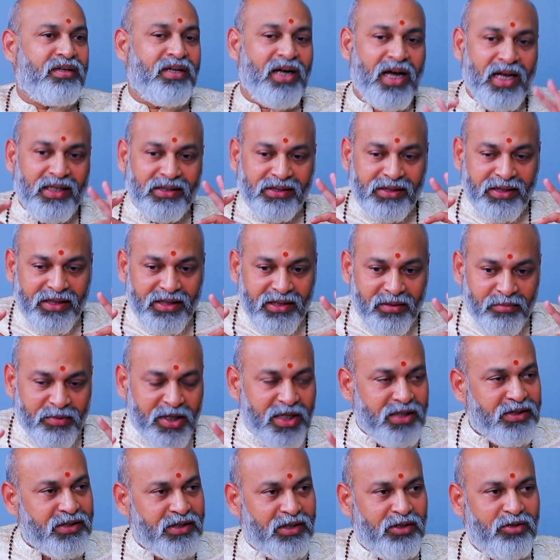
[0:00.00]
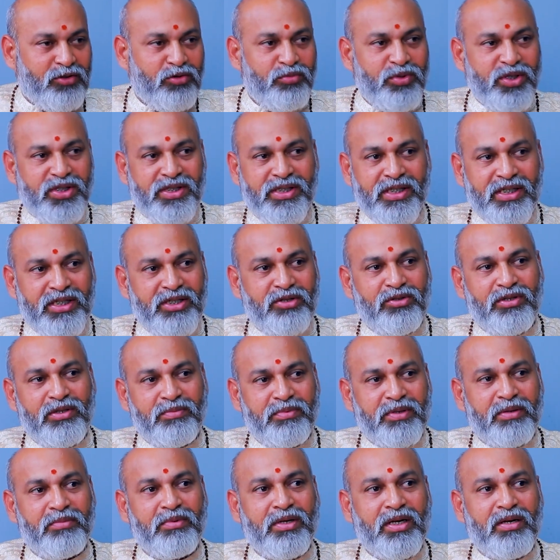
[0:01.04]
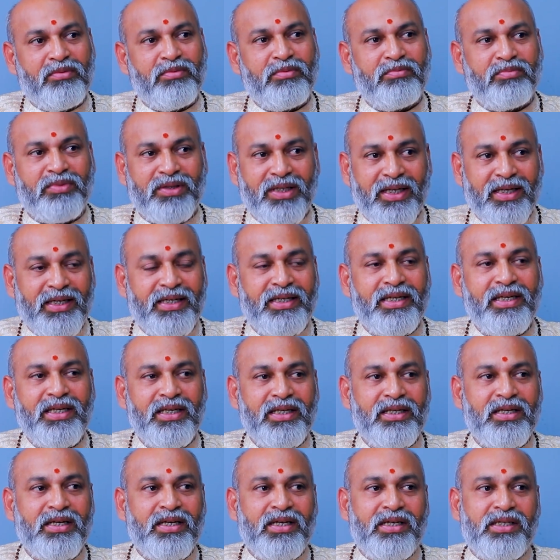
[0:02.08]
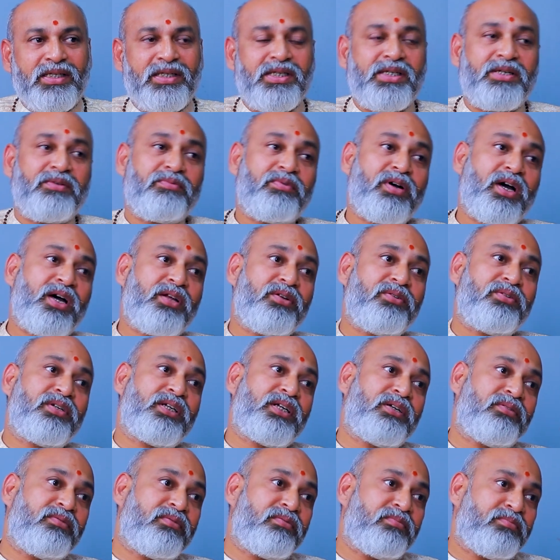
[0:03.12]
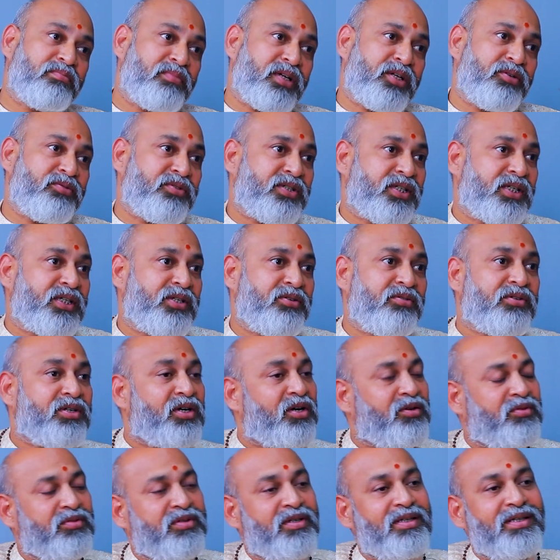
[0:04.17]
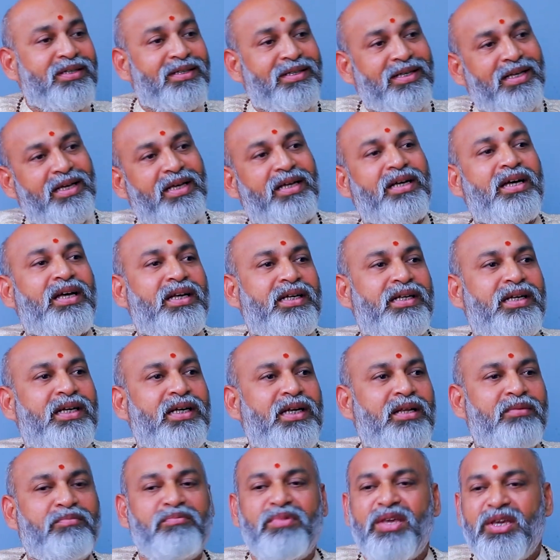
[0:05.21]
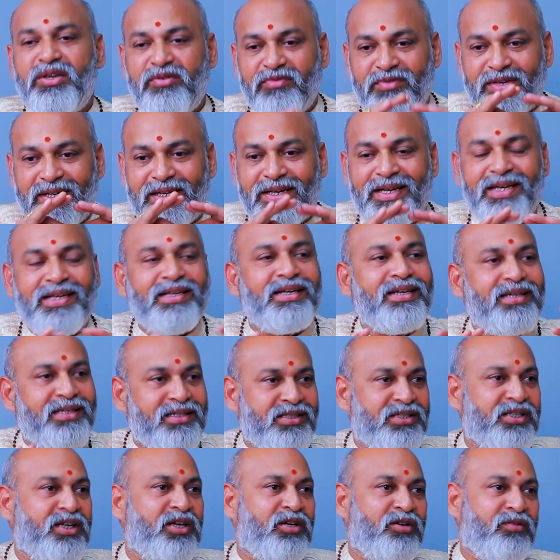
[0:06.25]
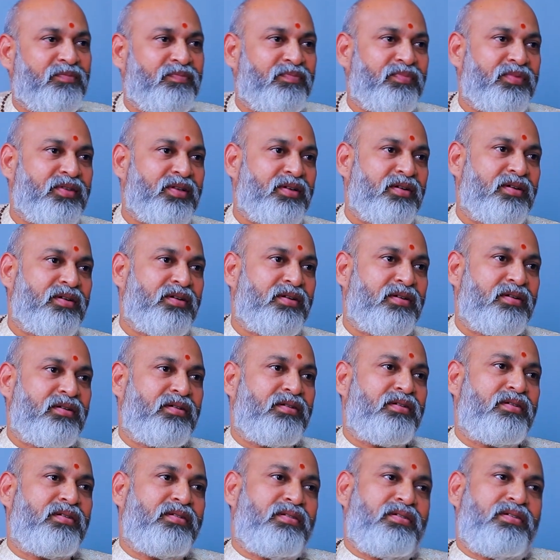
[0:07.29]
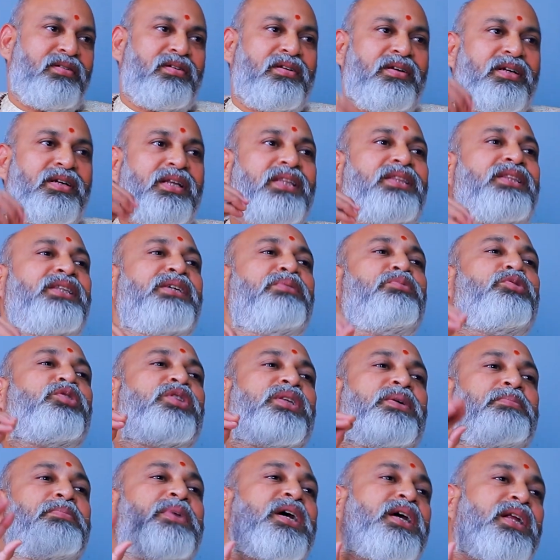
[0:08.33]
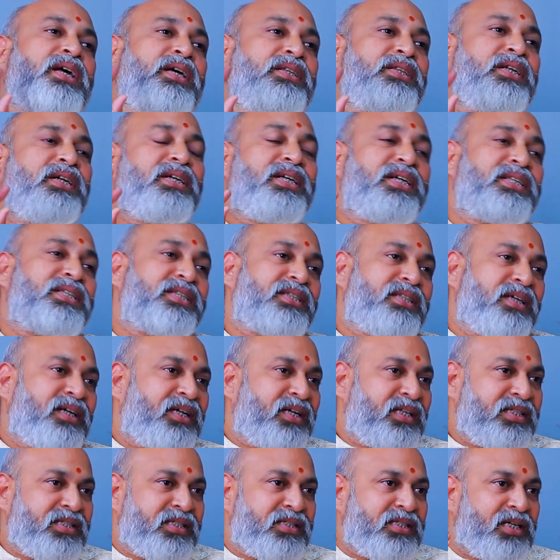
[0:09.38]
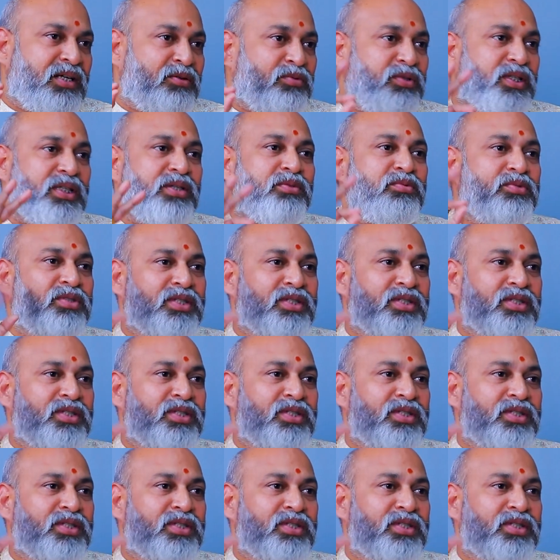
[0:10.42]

కార్తీక మాసంలో మీకు శని యొక్క ప్రభావం తగ్గి శివానుగ్రహం మరియు శని యొక్క అనుగ్రహం కలగాలి అంటే మీకు వీలైనన్నిసార్లు నిత్యము దీపారాధన ఖచ్చితంగా చేయాలి ఉదయం